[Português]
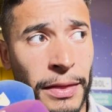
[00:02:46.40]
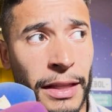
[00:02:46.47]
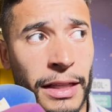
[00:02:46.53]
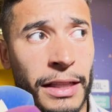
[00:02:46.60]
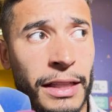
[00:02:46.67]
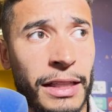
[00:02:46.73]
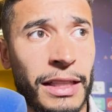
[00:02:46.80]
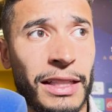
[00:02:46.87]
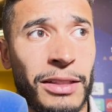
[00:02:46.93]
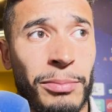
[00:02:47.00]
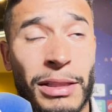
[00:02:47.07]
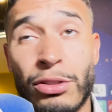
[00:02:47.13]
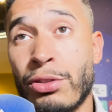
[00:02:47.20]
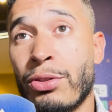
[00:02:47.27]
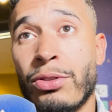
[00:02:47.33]
uh,
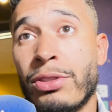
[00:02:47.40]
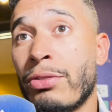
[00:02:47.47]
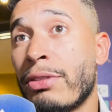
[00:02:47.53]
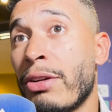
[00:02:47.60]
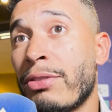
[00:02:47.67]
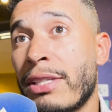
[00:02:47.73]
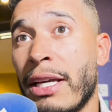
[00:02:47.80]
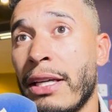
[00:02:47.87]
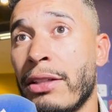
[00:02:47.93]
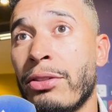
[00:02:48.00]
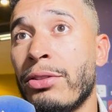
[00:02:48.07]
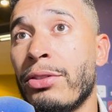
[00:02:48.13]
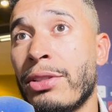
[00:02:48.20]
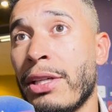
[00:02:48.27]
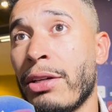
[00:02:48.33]
mas os gols não estão
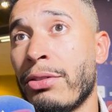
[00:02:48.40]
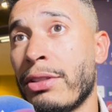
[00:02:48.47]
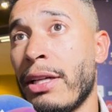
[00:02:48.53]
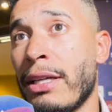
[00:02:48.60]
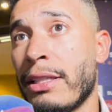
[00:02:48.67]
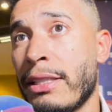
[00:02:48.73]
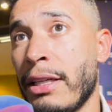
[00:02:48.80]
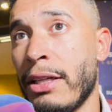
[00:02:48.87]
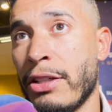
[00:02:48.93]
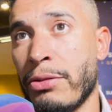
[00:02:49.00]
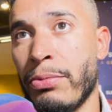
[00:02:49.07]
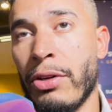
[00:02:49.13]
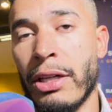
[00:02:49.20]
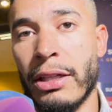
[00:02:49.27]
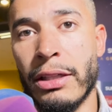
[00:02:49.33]
saindo dos erros da saída
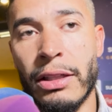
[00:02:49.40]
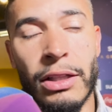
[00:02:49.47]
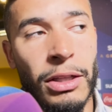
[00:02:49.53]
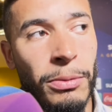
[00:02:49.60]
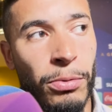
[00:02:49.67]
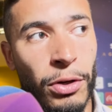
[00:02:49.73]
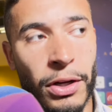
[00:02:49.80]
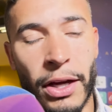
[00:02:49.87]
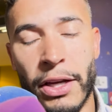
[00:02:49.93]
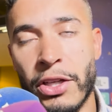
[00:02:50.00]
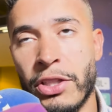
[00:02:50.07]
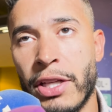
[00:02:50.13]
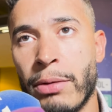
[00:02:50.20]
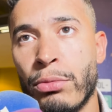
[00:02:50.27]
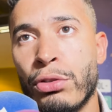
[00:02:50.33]
de bola, porque a
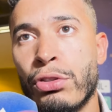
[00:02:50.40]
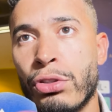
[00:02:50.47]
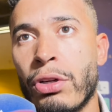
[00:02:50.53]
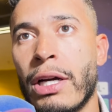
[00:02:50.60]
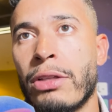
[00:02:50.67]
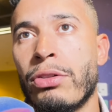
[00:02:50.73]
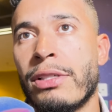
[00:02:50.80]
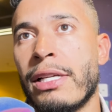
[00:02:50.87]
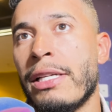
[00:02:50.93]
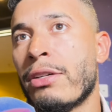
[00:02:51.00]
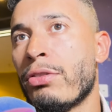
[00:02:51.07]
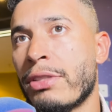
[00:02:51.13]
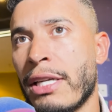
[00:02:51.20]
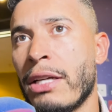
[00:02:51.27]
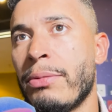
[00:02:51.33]
gente tem muitos jogadores ali
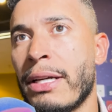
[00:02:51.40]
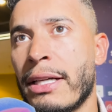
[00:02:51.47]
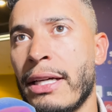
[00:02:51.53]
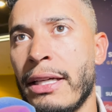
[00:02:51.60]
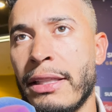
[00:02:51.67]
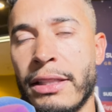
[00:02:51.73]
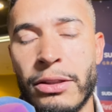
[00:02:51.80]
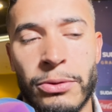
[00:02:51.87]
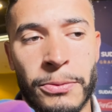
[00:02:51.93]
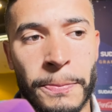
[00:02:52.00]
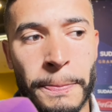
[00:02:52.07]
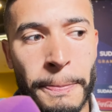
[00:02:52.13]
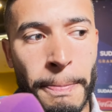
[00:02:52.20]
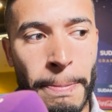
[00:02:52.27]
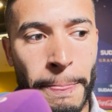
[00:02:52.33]
que conseguem marcar, então
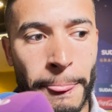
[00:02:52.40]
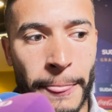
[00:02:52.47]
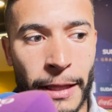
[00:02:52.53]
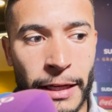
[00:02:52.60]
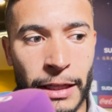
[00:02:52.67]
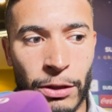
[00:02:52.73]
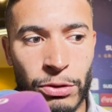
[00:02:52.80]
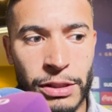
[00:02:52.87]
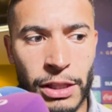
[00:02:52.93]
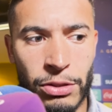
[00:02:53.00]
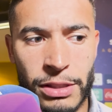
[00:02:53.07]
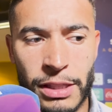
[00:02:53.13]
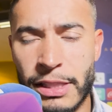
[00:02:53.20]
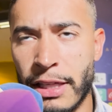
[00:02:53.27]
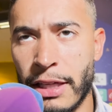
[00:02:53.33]
uh, os
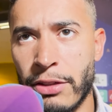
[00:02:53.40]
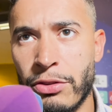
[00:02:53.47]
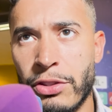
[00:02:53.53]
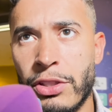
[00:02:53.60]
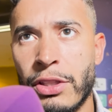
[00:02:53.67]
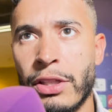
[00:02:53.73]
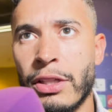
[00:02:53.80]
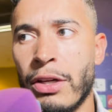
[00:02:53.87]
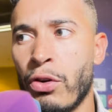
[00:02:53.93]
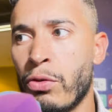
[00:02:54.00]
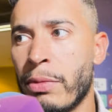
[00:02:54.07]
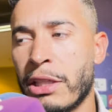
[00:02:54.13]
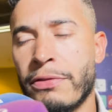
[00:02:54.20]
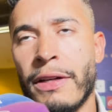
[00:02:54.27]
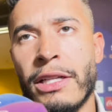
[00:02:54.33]
erros têm saído de
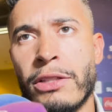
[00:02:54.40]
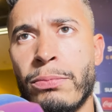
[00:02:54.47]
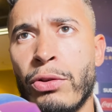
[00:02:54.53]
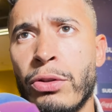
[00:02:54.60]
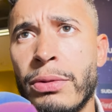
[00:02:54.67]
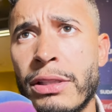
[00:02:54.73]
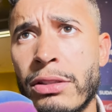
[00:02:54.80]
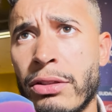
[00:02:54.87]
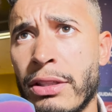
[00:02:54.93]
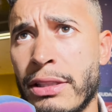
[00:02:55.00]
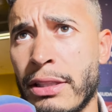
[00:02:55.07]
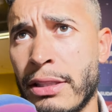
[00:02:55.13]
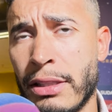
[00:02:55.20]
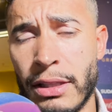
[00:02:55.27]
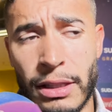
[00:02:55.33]
algumas falhas bobas
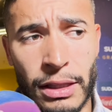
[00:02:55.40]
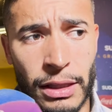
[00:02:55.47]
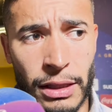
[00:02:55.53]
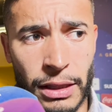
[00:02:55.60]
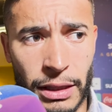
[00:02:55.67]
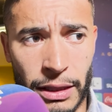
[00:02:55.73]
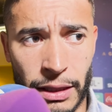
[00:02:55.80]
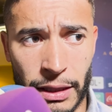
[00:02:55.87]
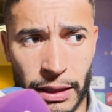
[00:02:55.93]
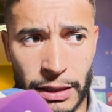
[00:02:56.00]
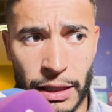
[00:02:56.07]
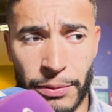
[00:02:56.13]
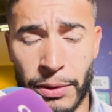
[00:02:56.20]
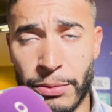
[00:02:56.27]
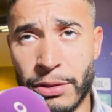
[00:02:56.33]
nossas. Uh,
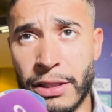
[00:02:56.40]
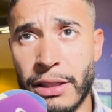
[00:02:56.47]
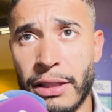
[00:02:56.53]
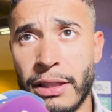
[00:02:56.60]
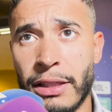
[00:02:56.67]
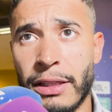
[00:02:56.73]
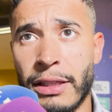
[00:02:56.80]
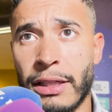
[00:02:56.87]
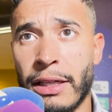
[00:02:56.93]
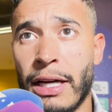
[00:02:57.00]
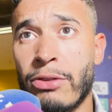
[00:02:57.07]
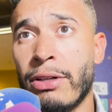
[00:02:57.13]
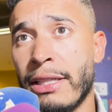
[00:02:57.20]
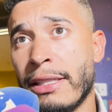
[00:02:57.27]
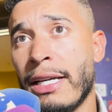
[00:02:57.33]
sabemos que
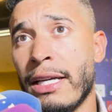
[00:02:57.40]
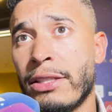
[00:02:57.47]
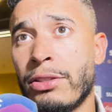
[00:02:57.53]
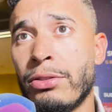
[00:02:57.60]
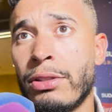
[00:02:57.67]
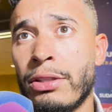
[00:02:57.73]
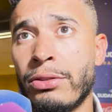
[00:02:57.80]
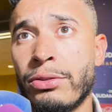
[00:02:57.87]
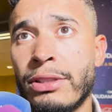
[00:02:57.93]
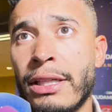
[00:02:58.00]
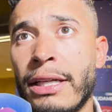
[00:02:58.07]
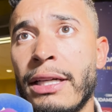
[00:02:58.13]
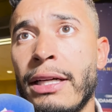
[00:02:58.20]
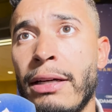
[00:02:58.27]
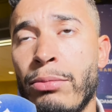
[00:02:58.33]
a qualidade do Lanús
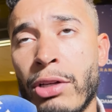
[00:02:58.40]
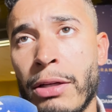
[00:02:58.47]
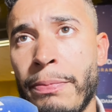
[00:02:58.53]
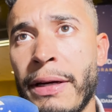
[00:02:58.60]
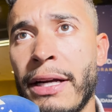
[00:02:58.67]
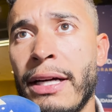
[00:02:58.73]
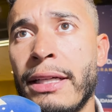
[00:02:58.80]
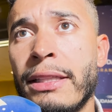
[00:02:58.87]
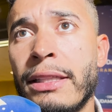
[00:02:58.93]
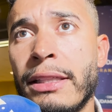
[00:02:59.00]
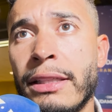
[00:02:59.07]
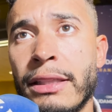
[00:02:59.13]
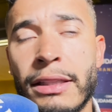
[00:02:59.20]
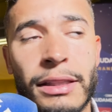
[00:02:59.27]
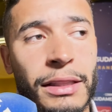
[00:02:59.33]
era a bola parada
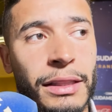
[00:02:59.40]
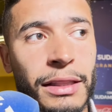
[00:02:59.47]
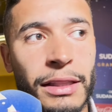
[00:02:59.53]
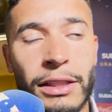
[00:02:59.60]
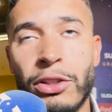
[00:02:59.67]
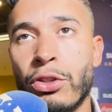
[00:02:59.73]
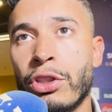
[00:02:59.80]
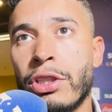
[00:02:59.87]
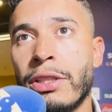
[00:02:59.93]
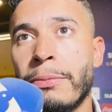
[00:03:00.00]
e, e hoje